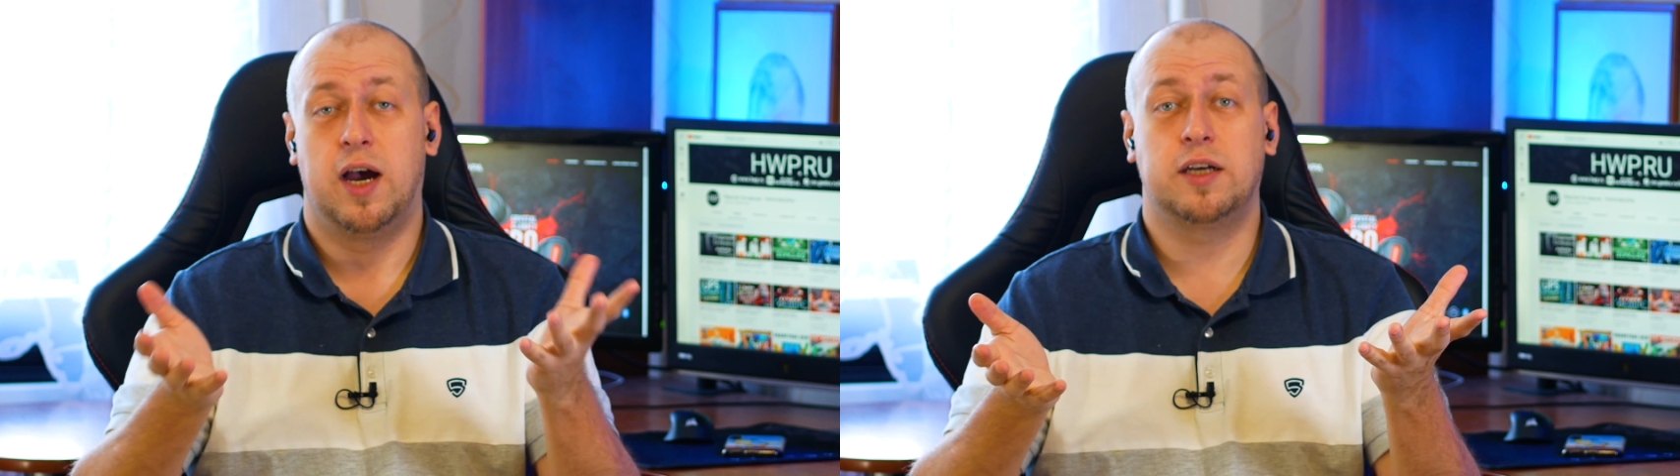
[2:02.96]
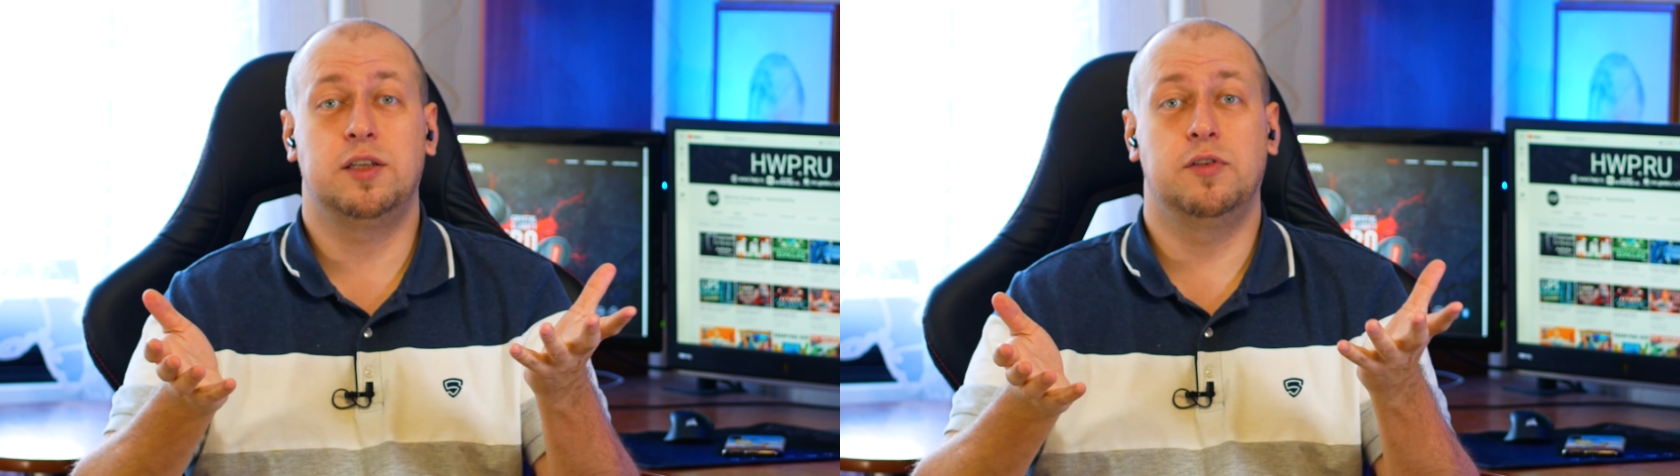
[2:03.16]

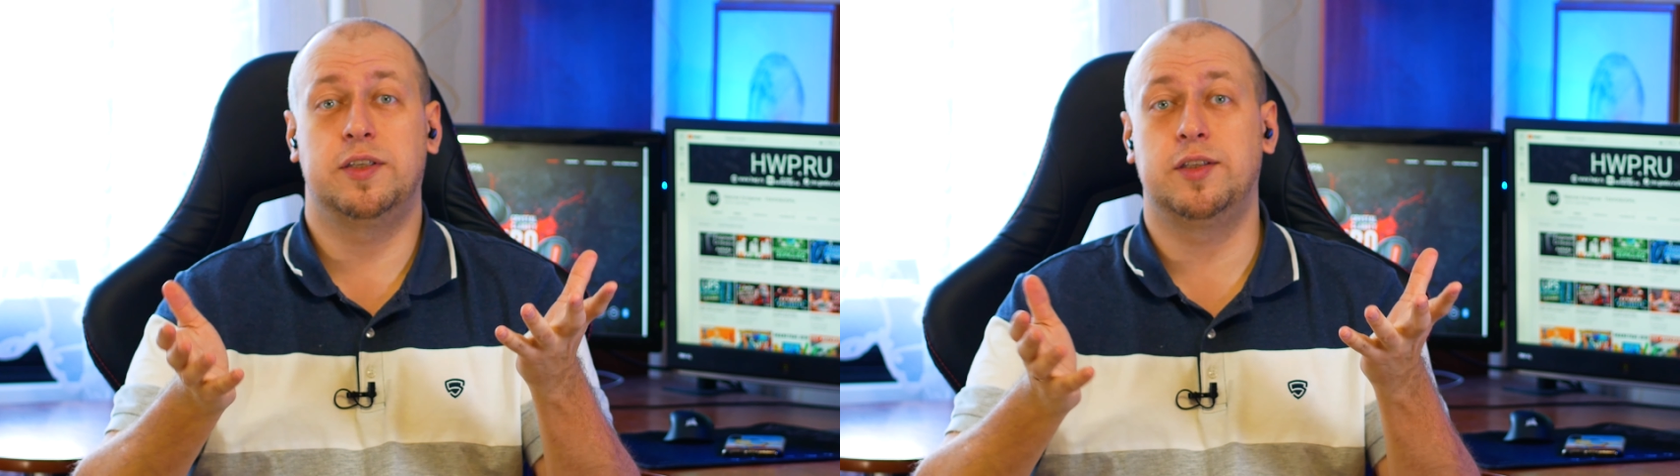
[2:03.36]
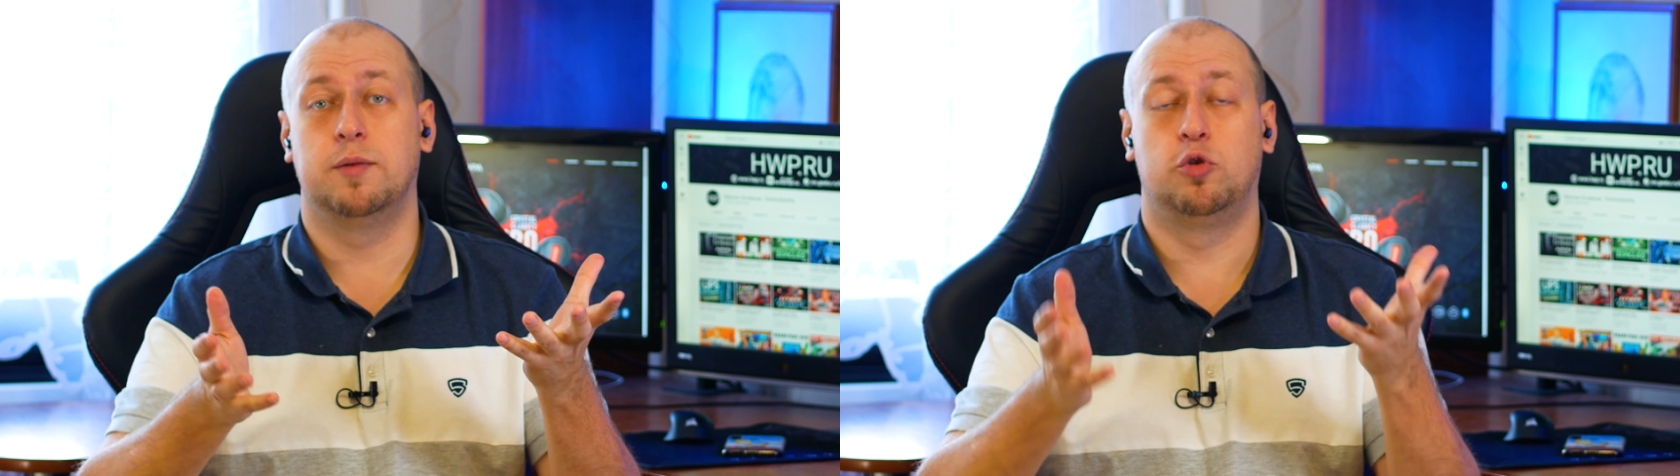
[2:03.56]
Активной
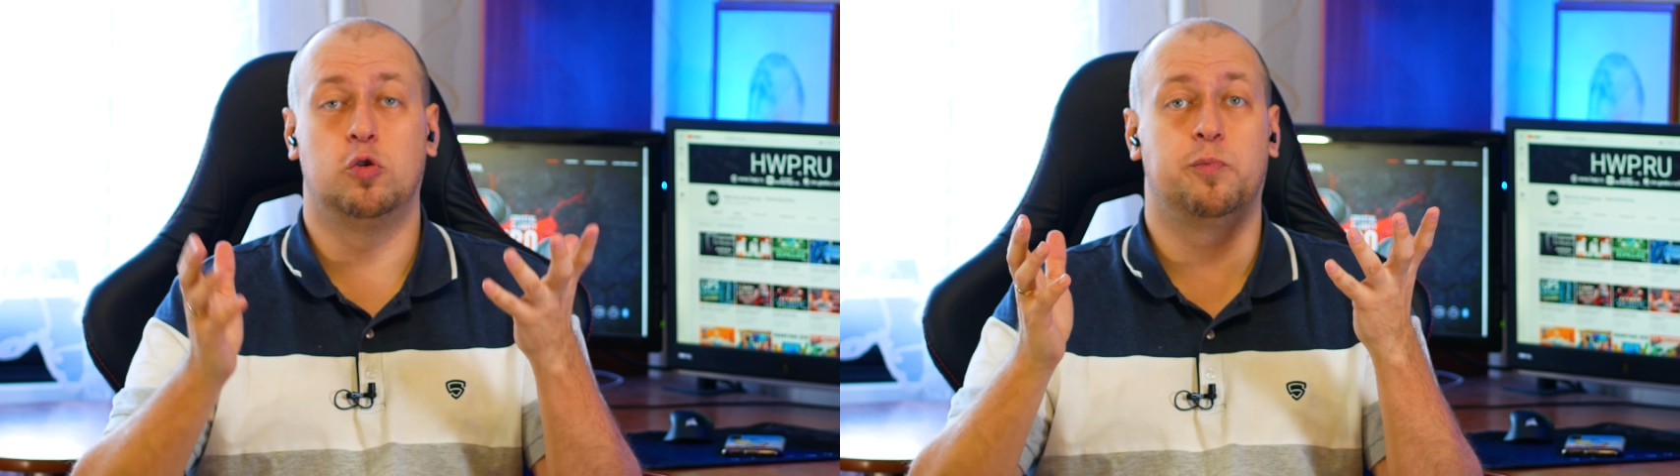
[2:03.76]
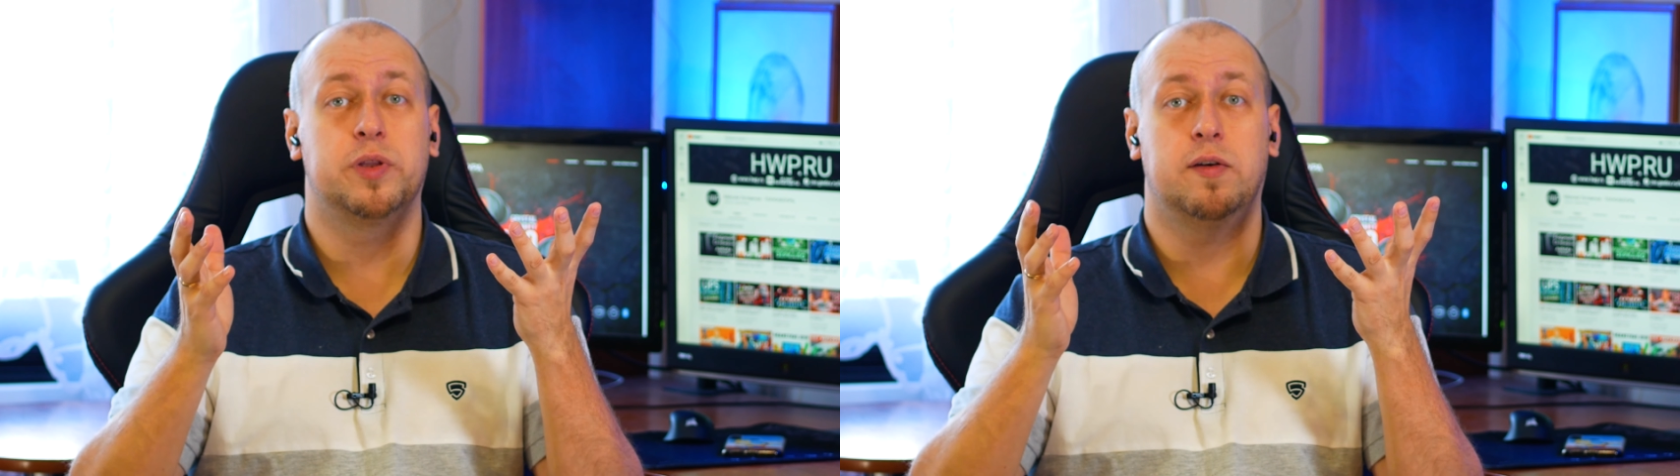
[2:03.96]
системы
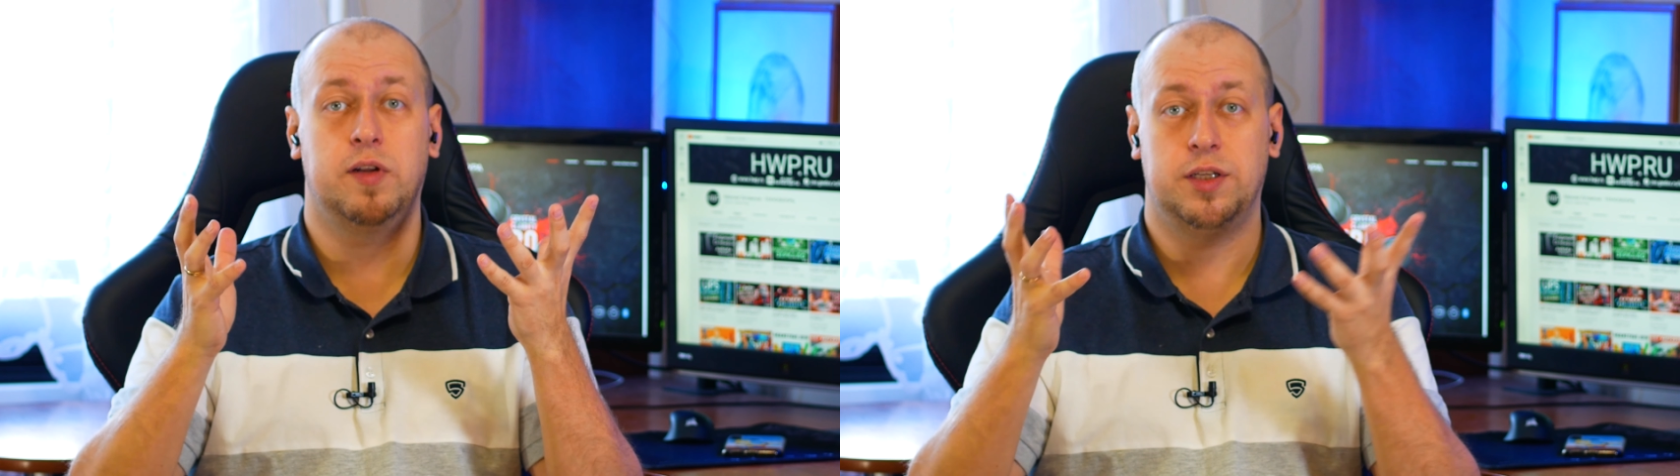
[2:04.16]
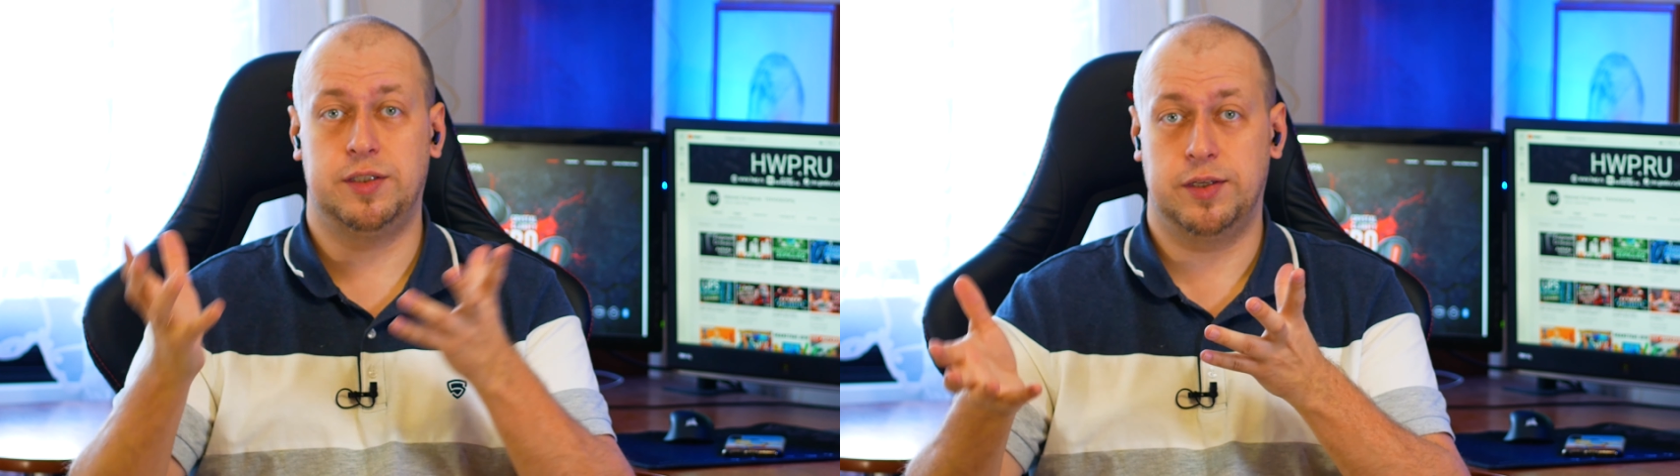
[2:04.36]

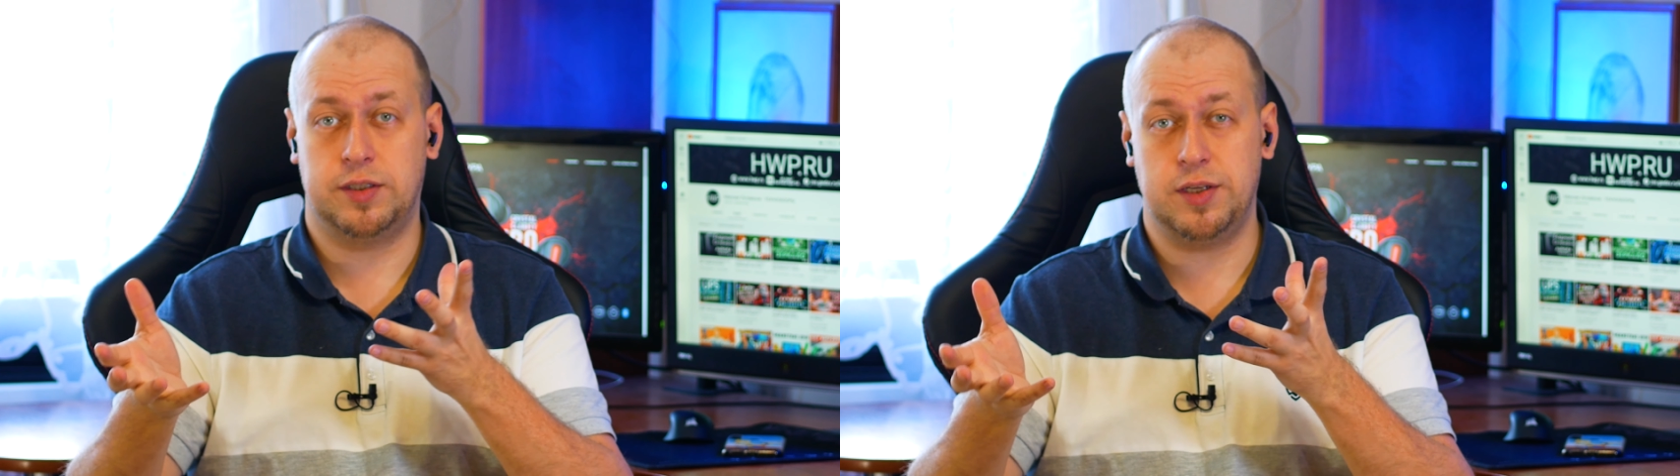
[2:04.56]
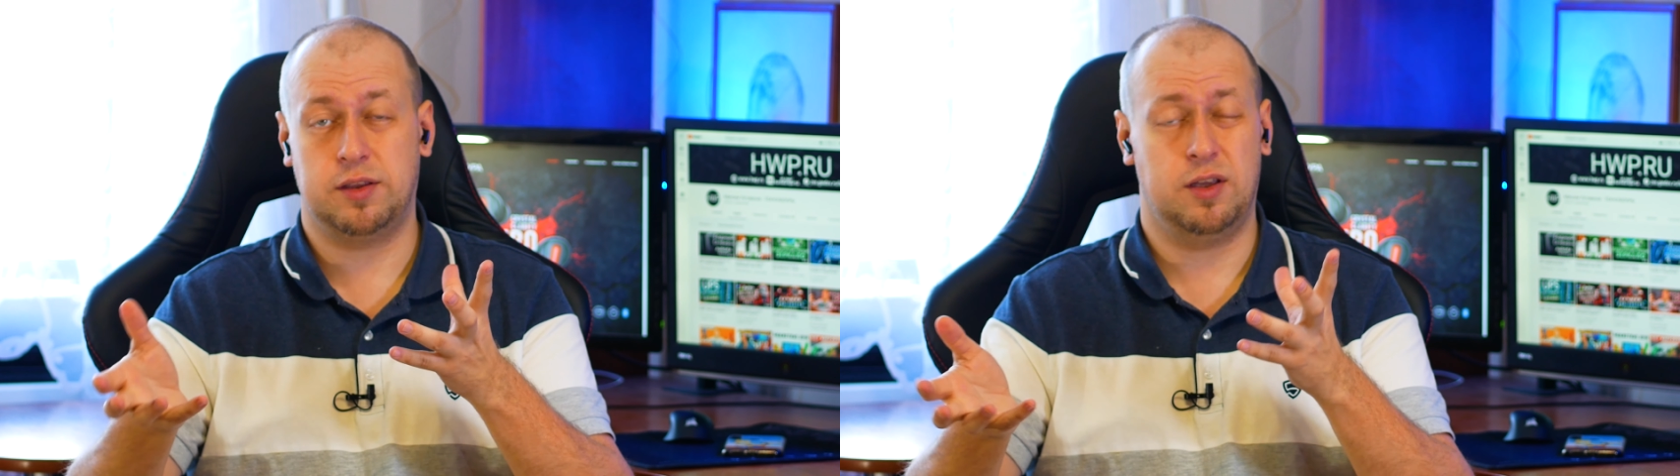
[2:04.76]
шумоподавления
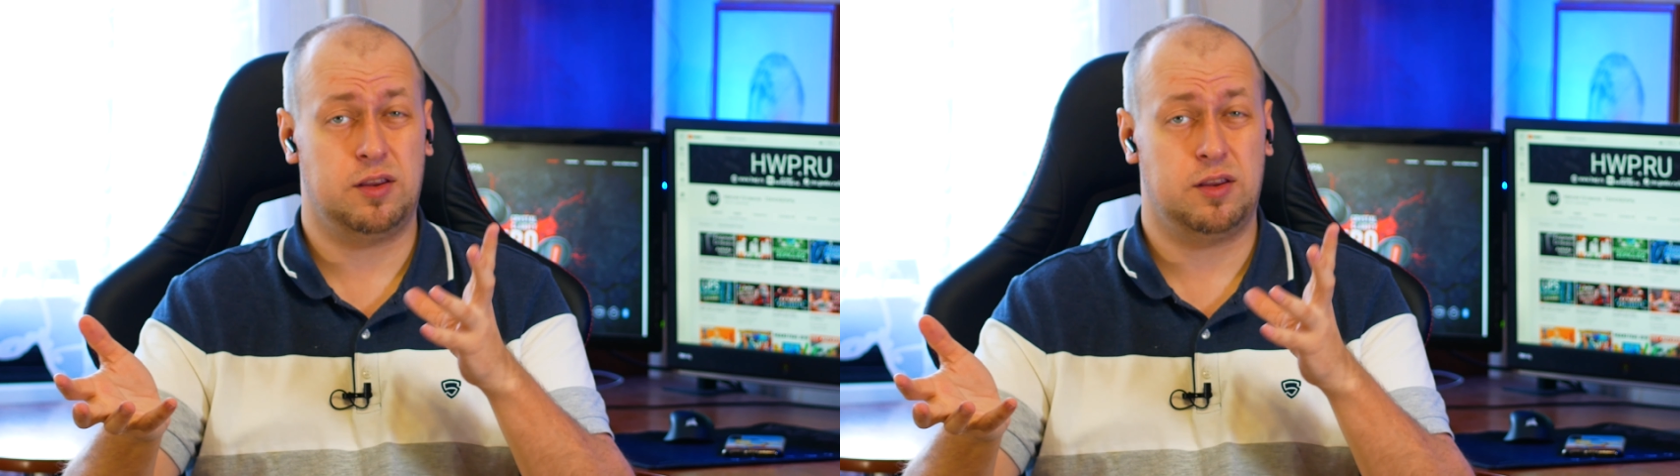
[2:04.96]
здесь нет,